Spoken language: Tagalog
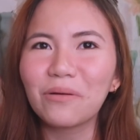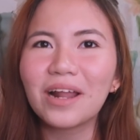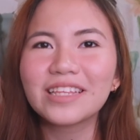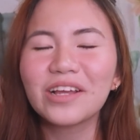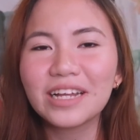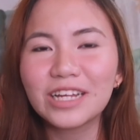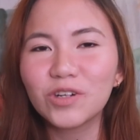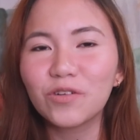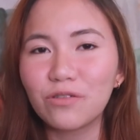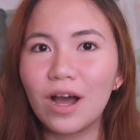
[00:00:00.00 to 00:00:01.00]
Wala tayong
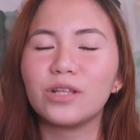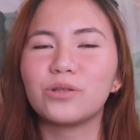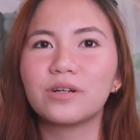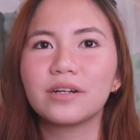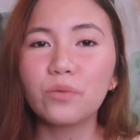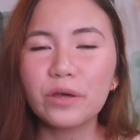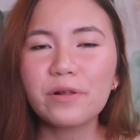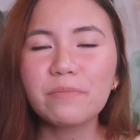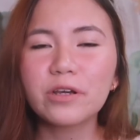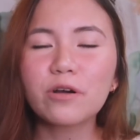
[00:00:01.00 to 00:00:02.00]
ganong factor. So, we
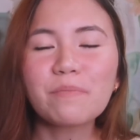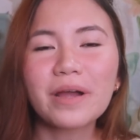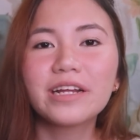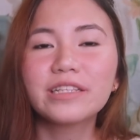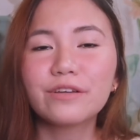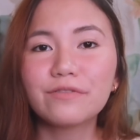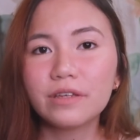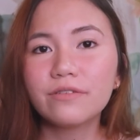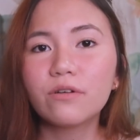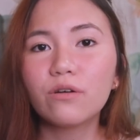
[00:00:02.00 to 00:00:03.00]
will be comparing the
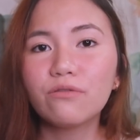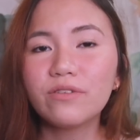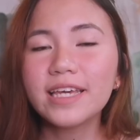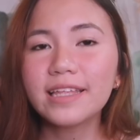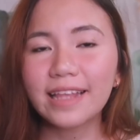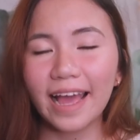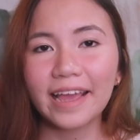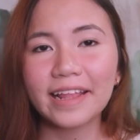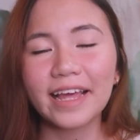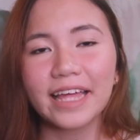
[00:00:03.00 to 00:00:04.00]
Vivo
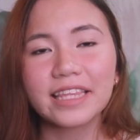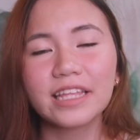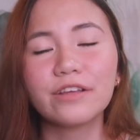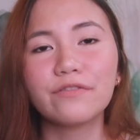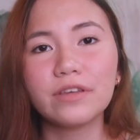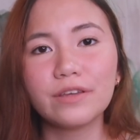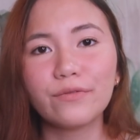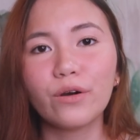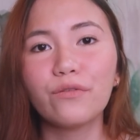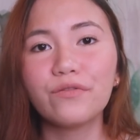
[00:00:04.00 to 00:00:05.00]
V9 and then the
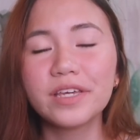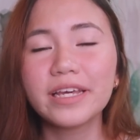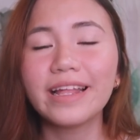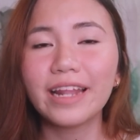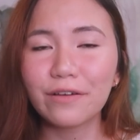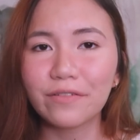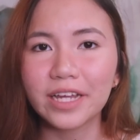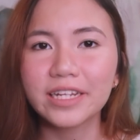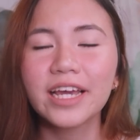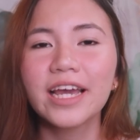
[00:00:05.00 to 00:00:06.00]
Vivo
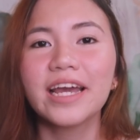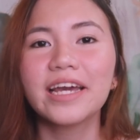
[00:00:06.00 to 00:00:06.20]
V11